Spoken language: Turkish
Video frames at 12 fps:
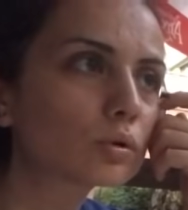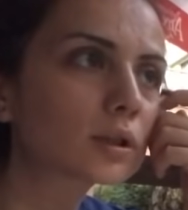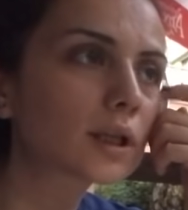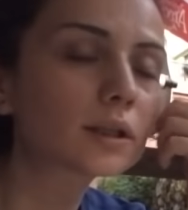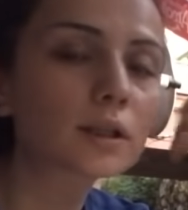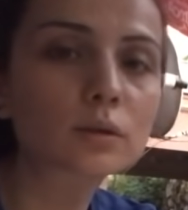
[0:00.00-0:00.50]
O
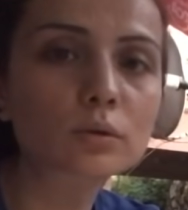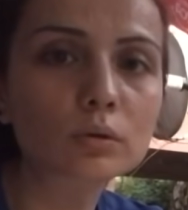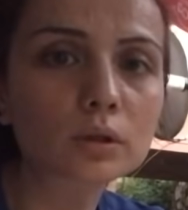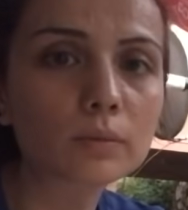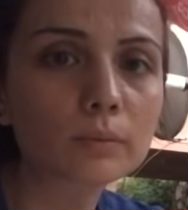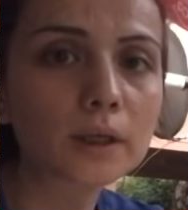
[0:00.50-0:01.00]
saatten
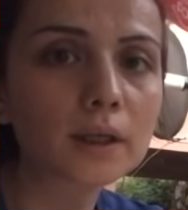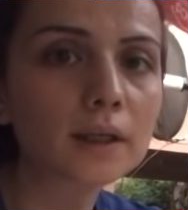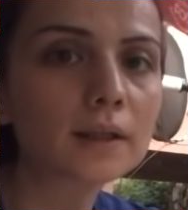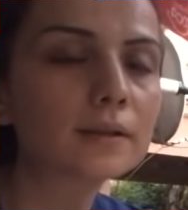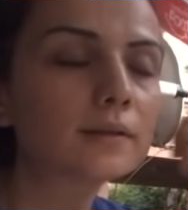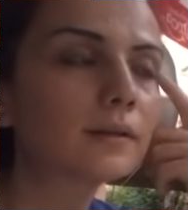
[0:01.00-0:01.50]
sonra da bir yere
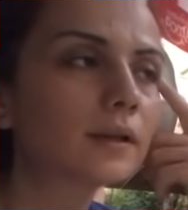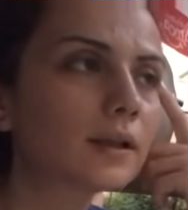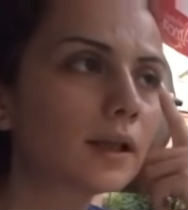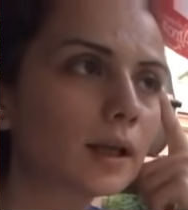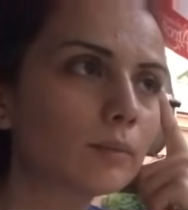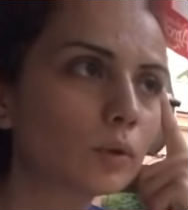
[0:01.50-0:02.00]

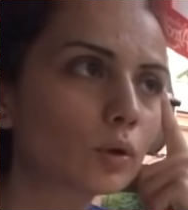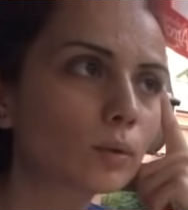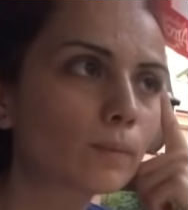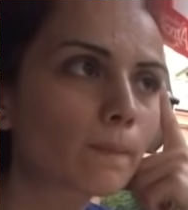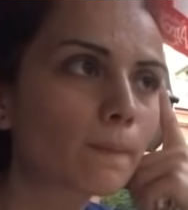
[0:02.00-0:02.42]
gittiğine değmiyor.